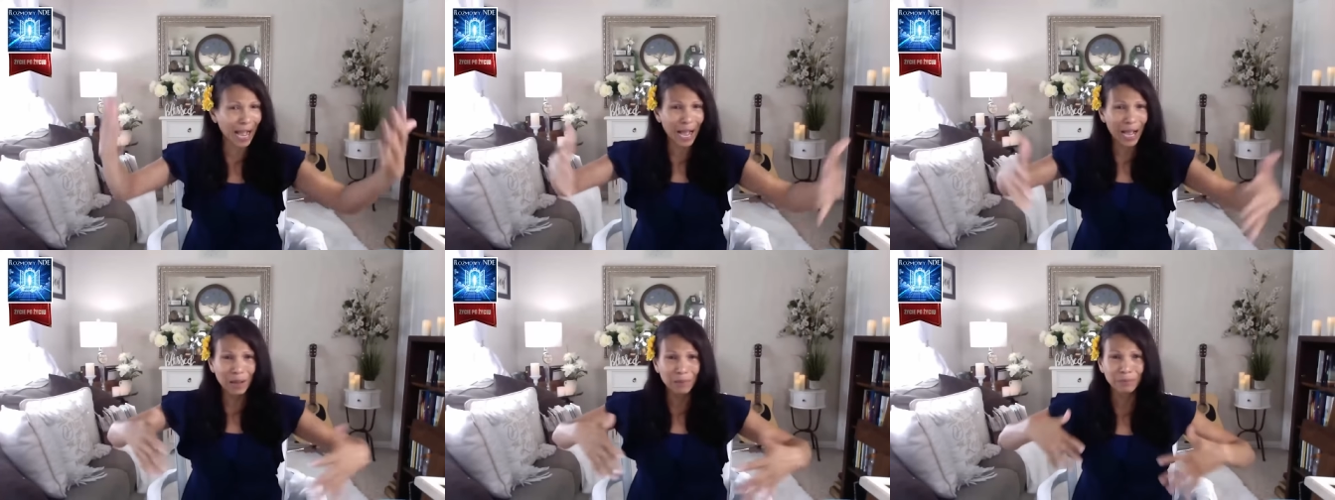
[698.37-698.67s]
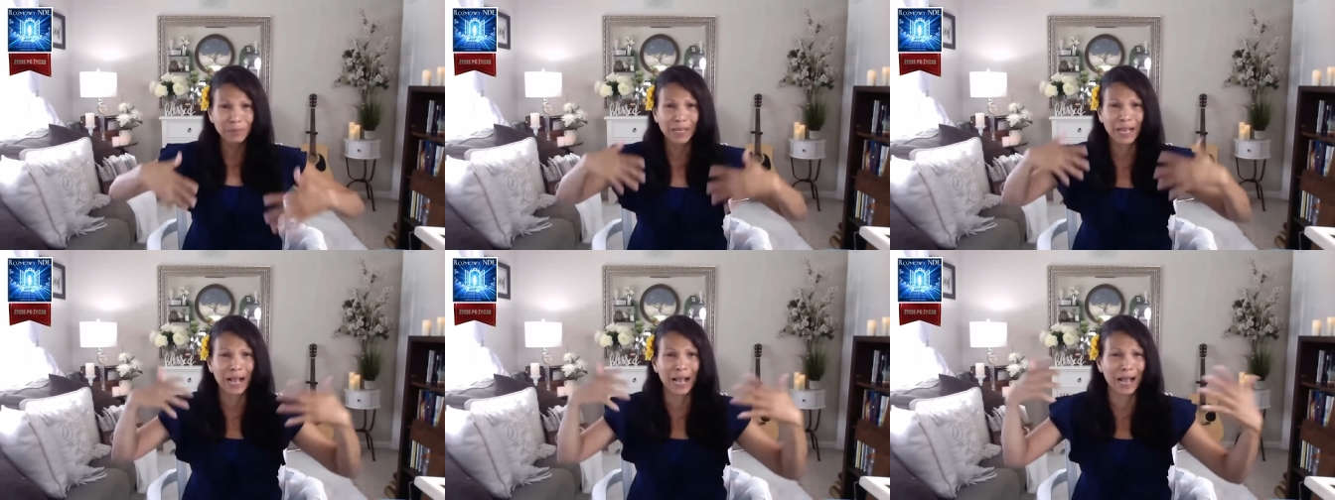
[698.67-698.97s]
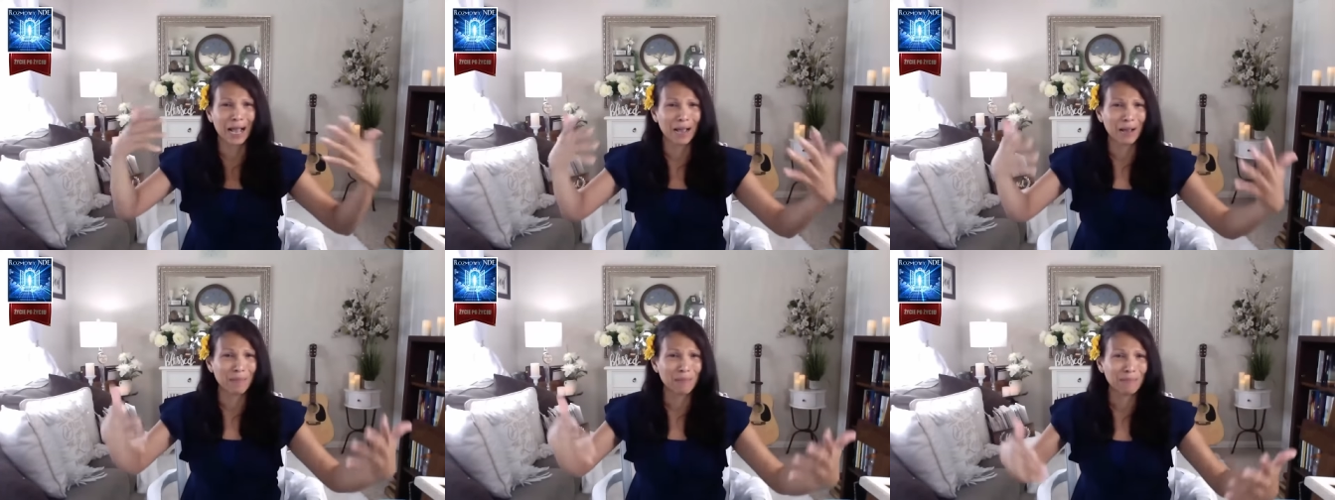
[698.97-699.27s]
Chodź,
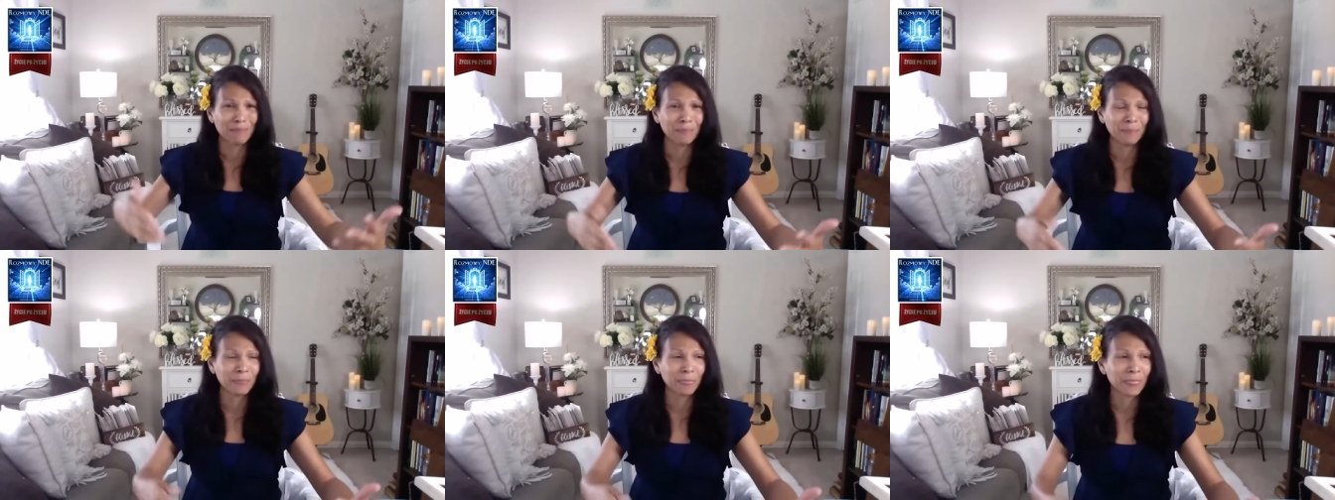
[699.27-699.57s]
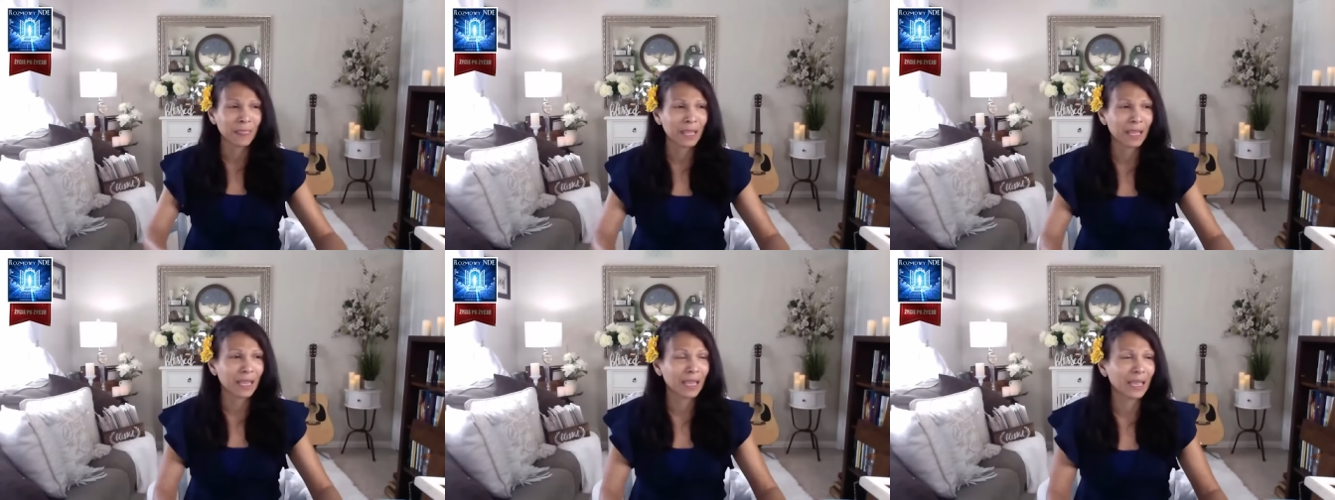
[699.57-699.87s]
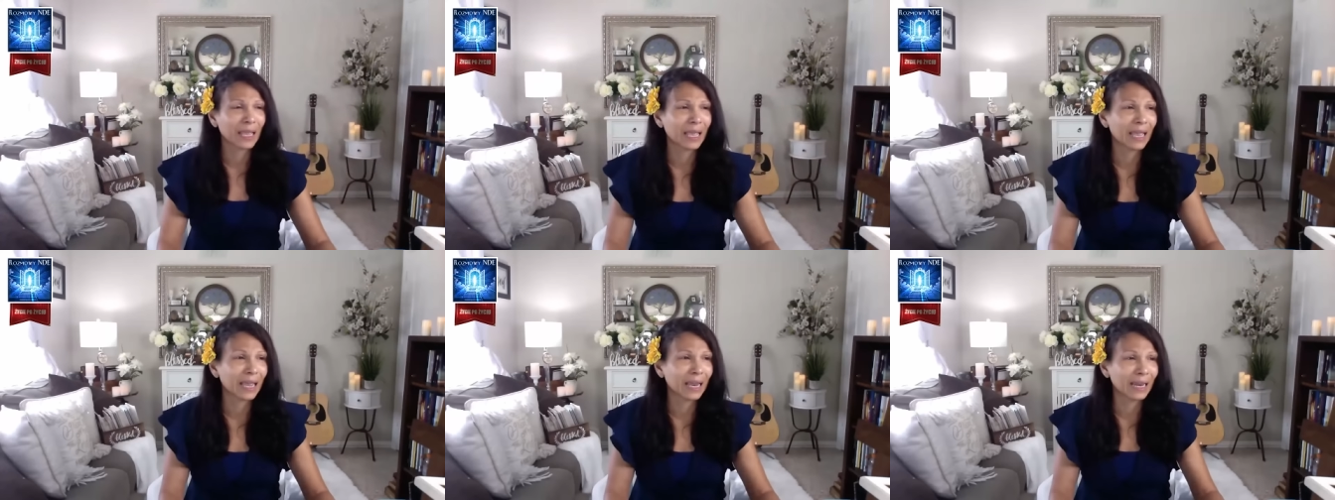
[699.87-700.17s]
chodź! A ja
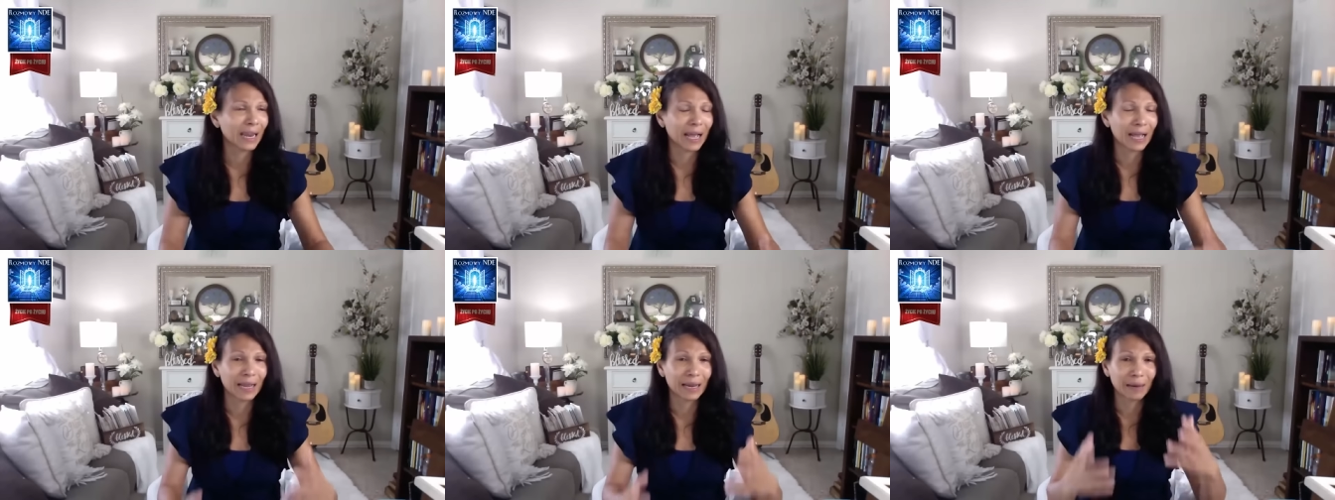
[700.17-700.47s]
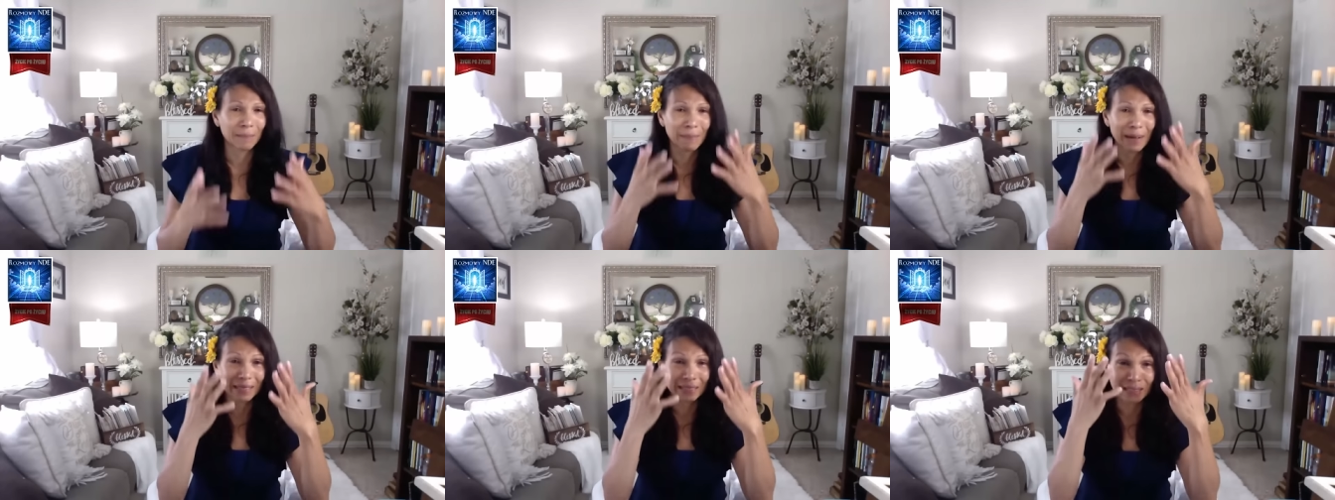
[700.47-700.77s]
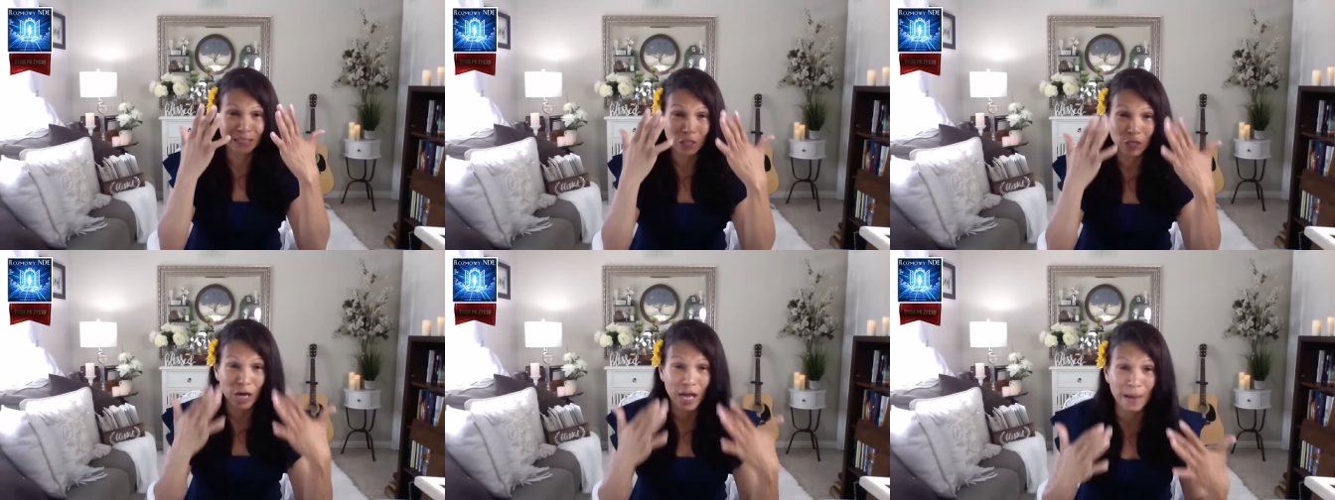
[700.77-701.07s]
wciąż miałam
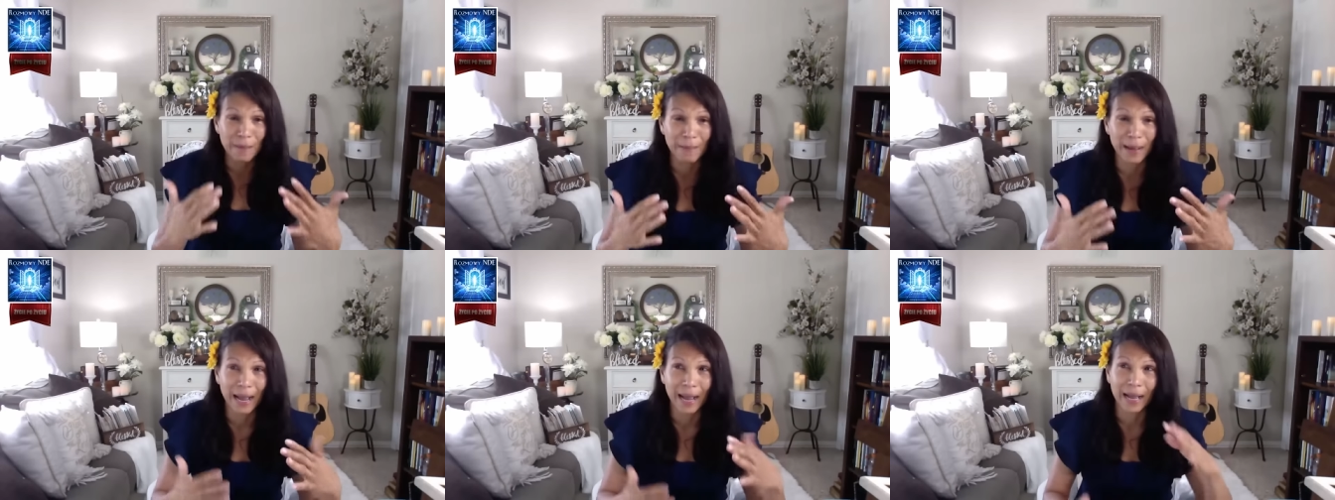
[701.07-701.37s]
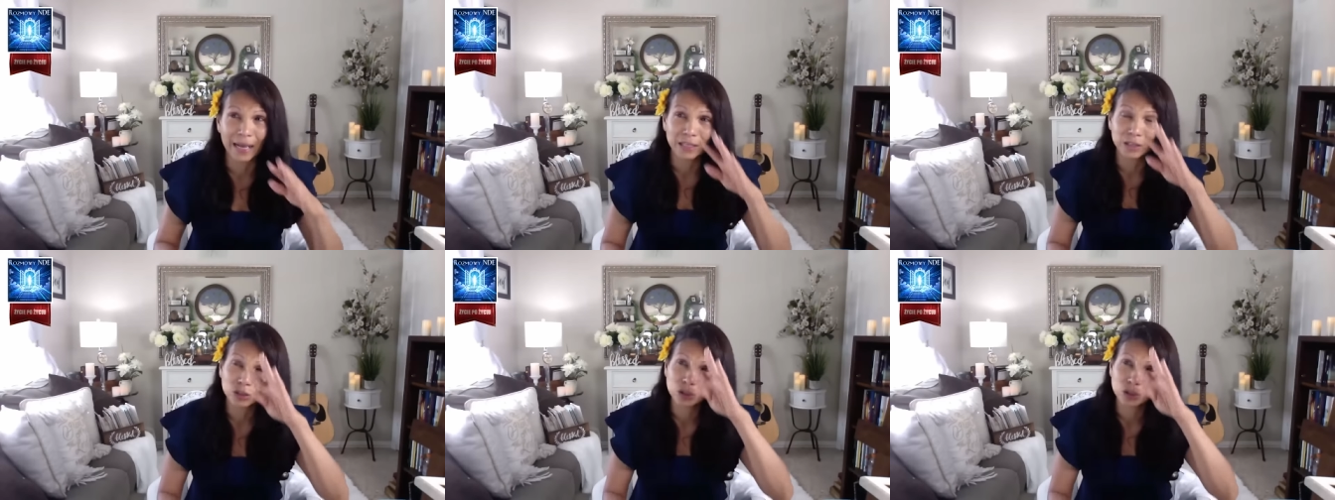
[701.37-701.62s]
zamknięte oczy.